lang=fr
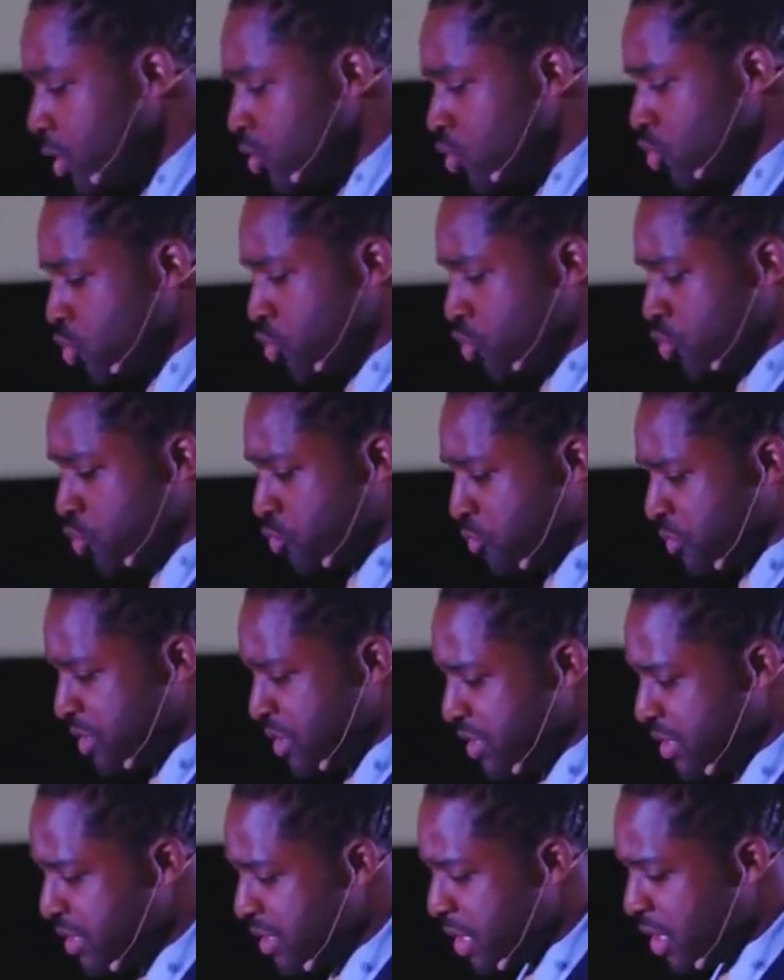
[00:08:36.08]
Je
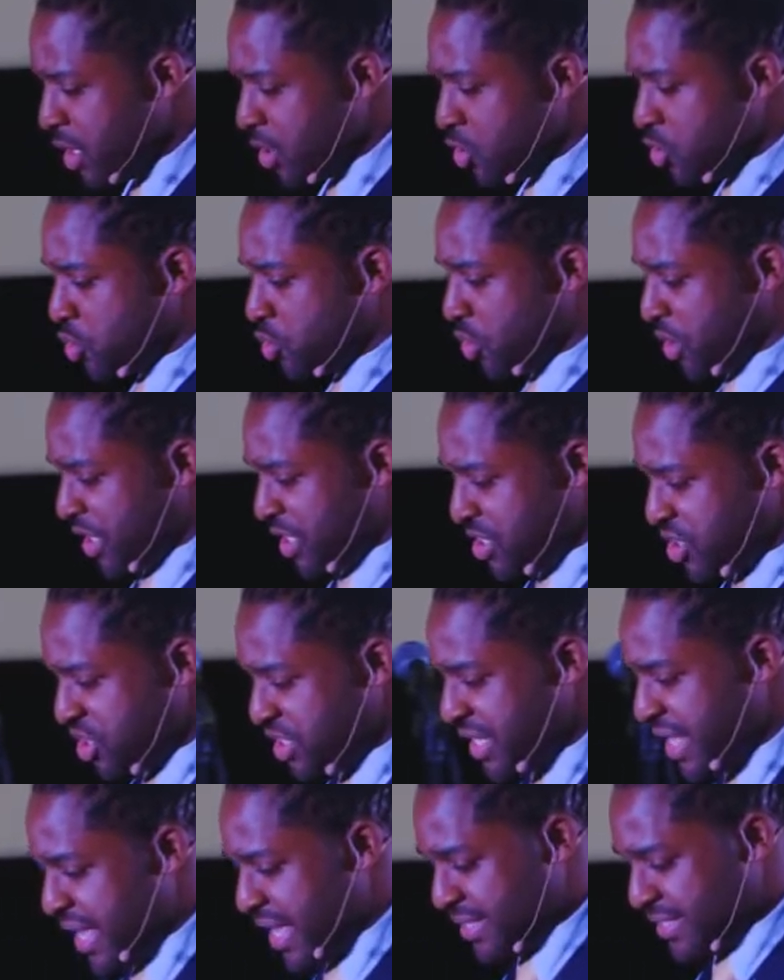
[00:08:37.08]
suis
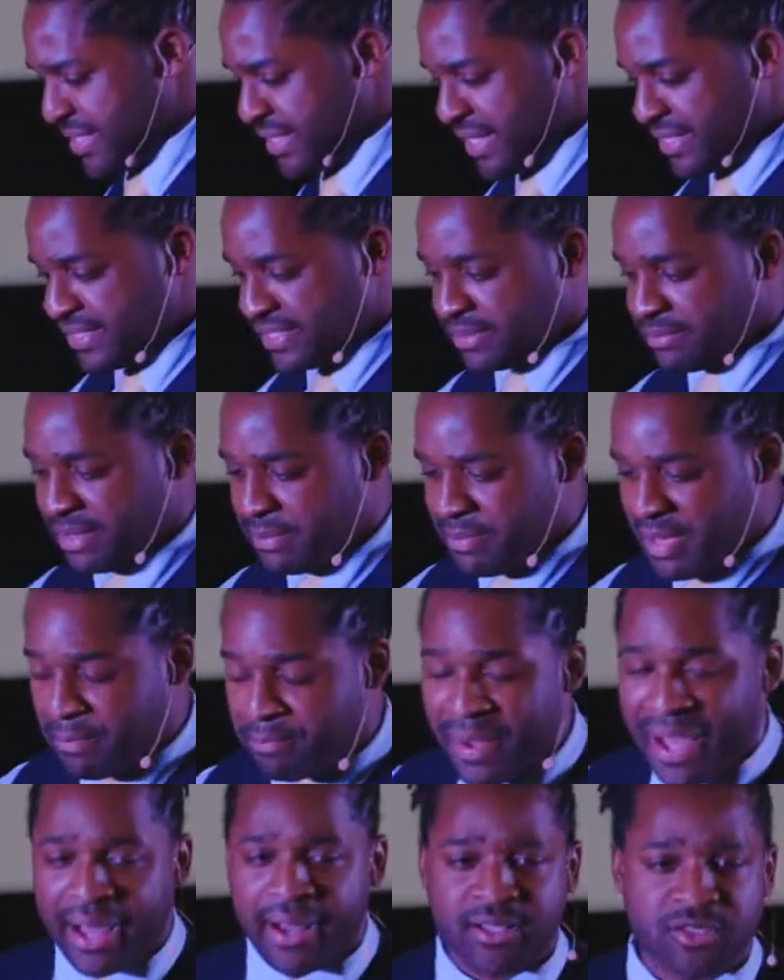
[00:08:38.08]
originaire, c'est-à-dire mes
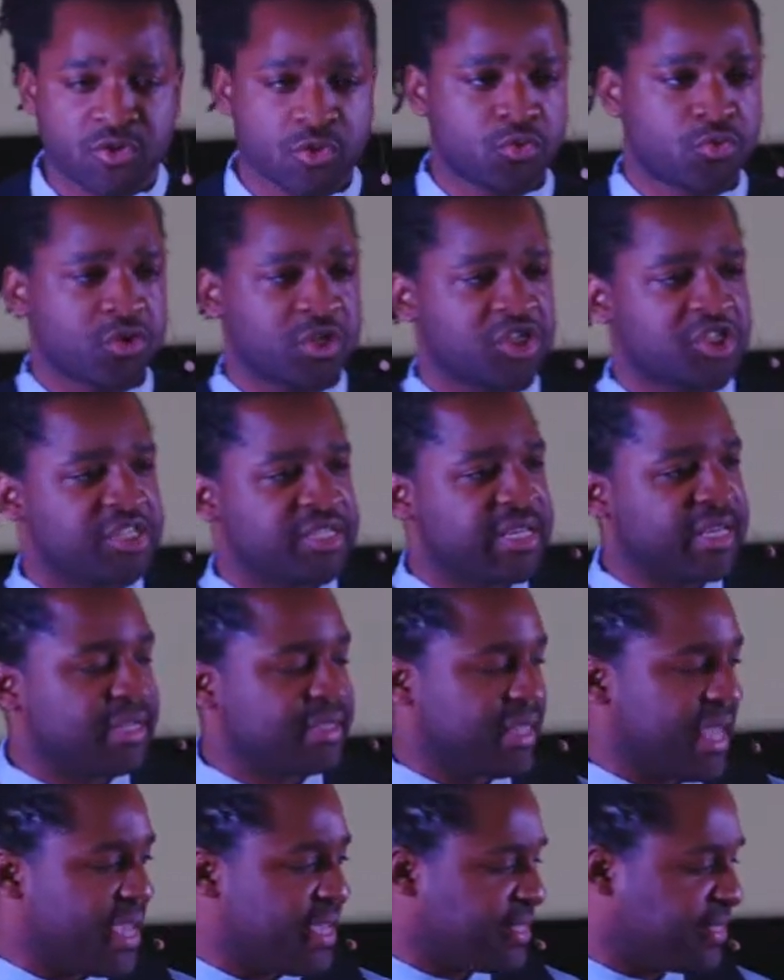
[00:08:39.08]
parents sont originaires
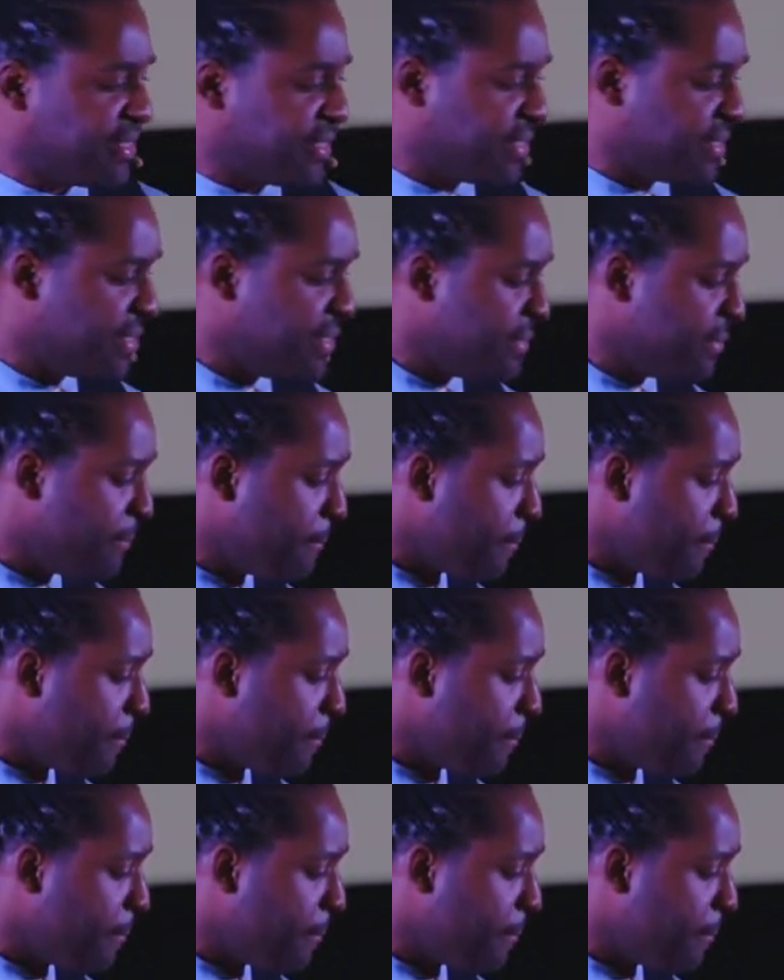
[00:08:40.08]
d'Haïti.